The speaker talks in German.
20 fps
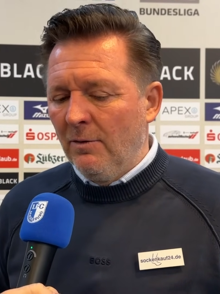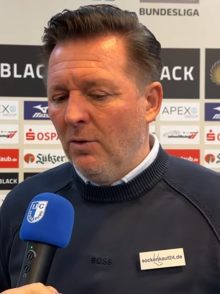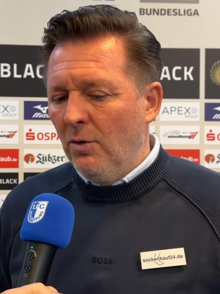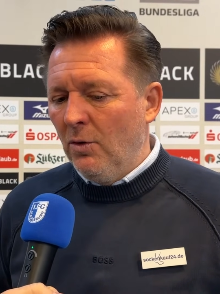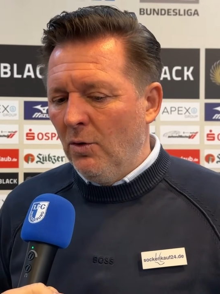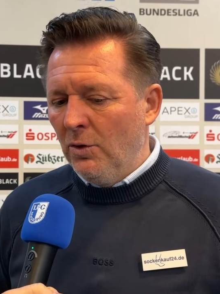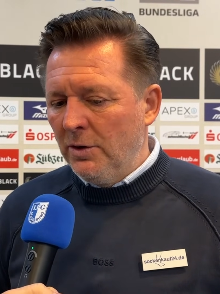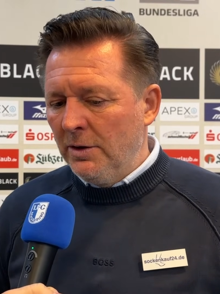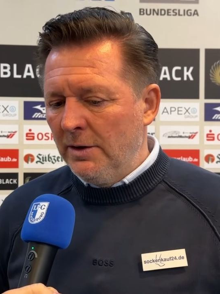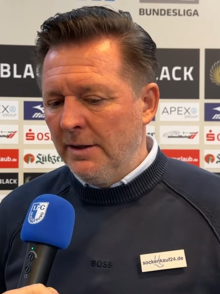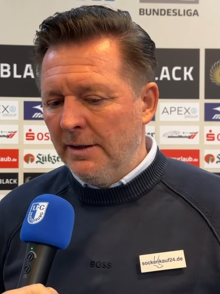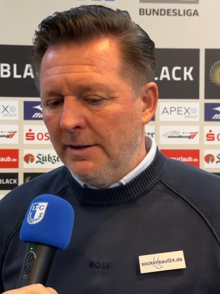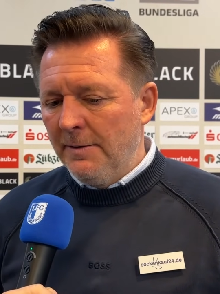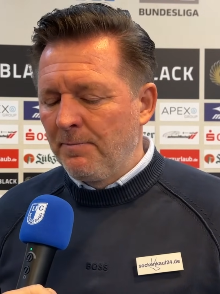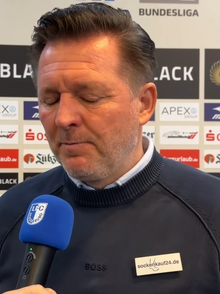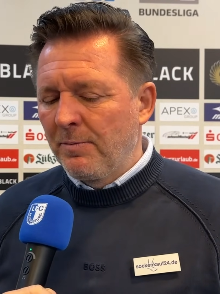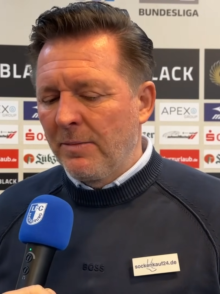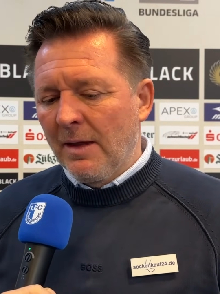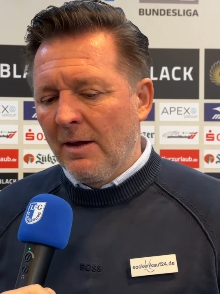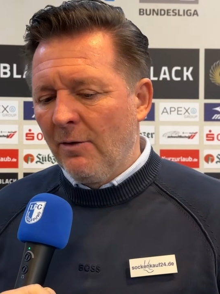Und äh,
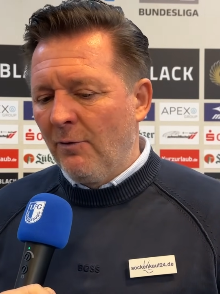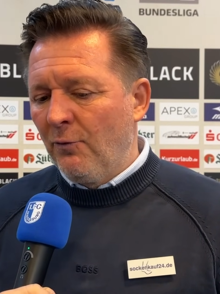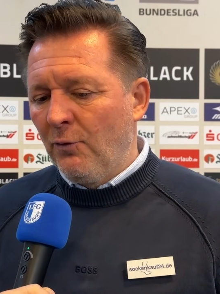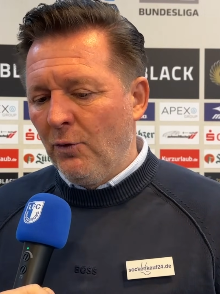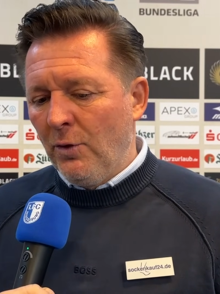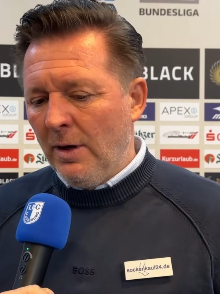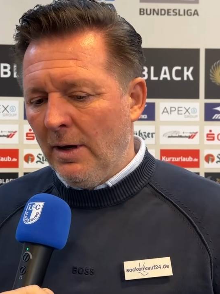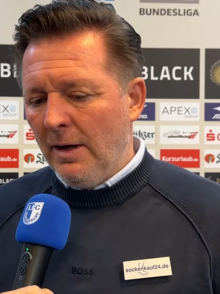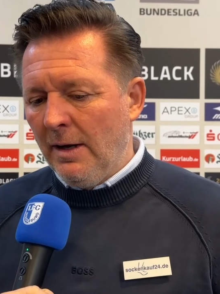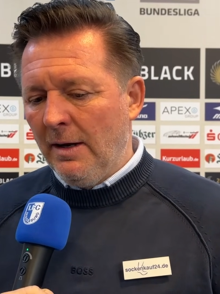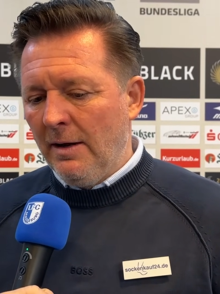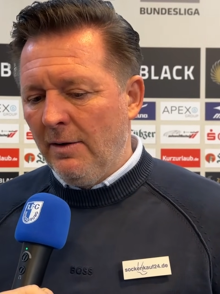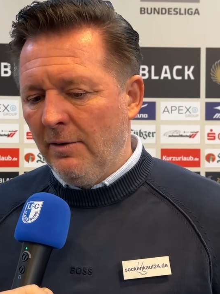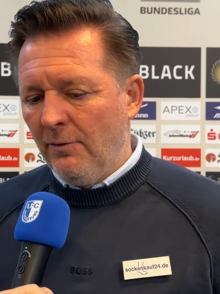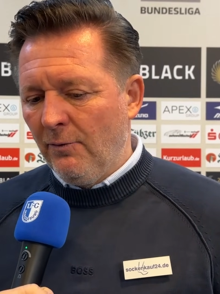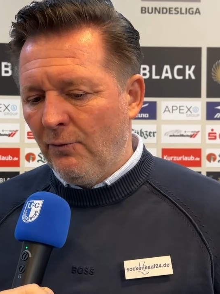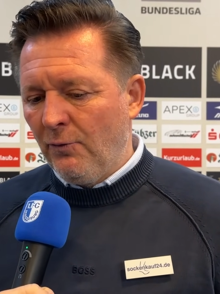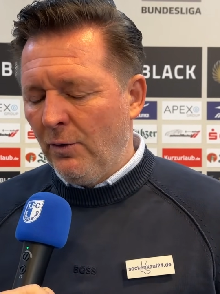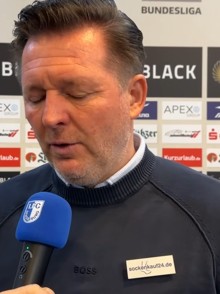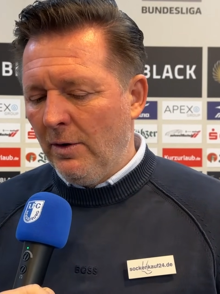für,
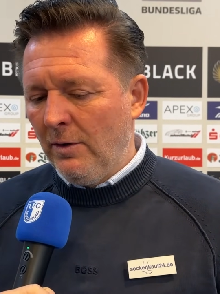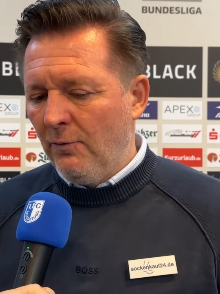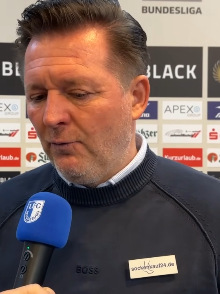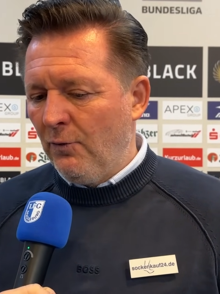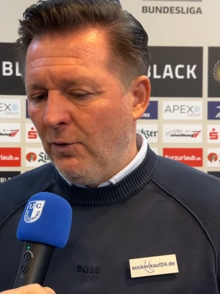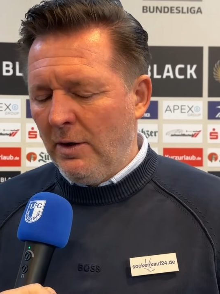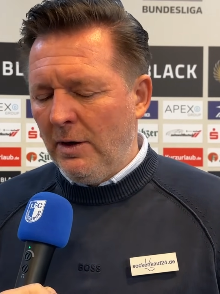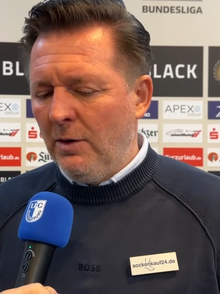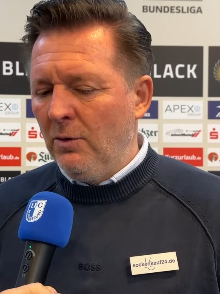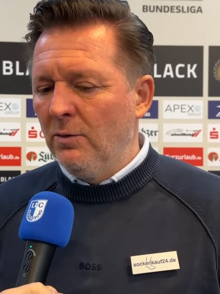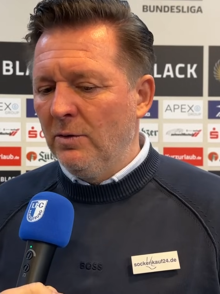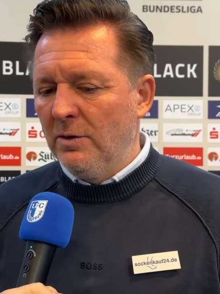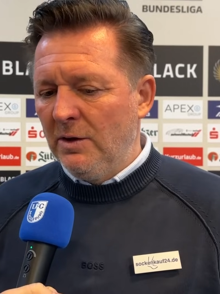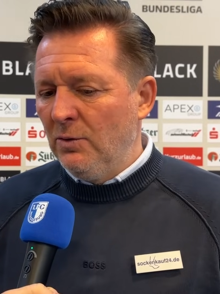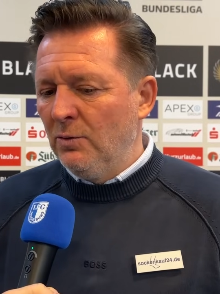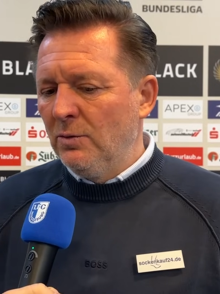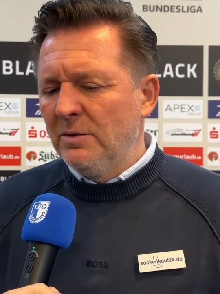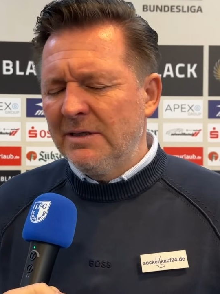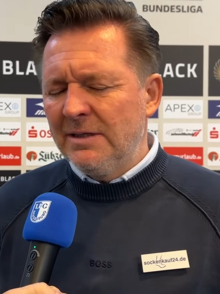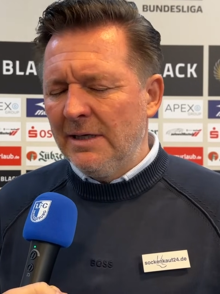für, für die
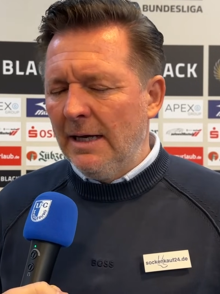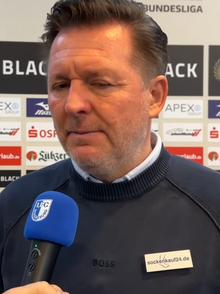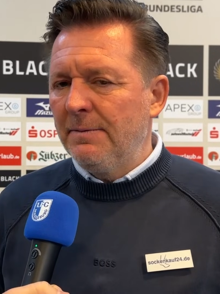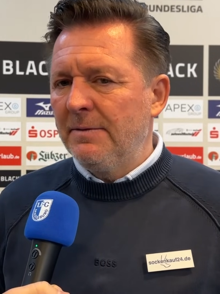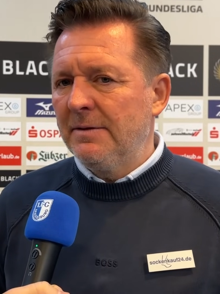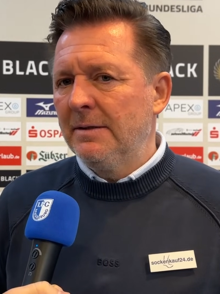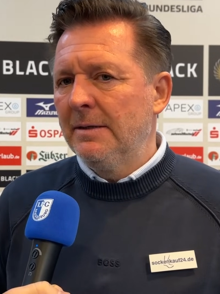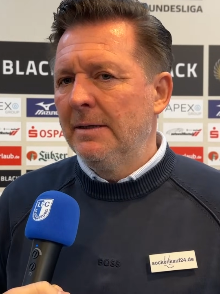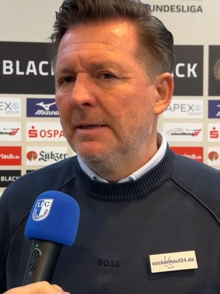Jungs selbst,